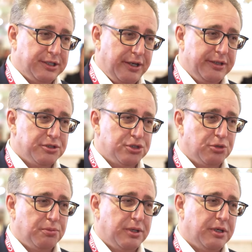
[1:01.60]
тренд,
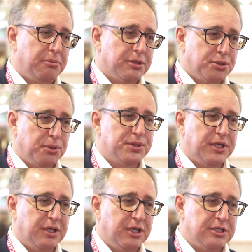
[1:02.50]
чтобы
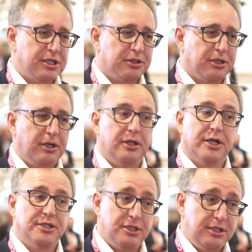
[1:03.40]
московские архитекторы или
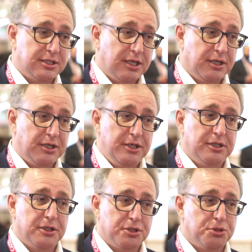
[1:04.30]
российские
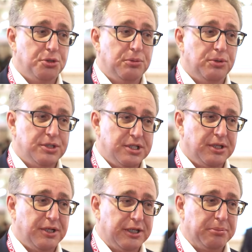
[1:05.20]
архитекторы что-нибудь
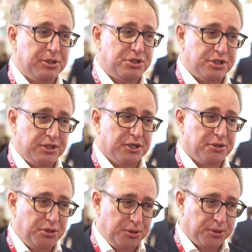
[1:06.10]
делали на
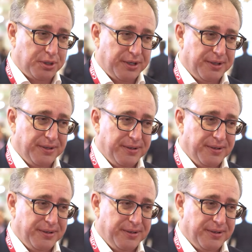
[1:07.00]
площадях Нью-Йорка.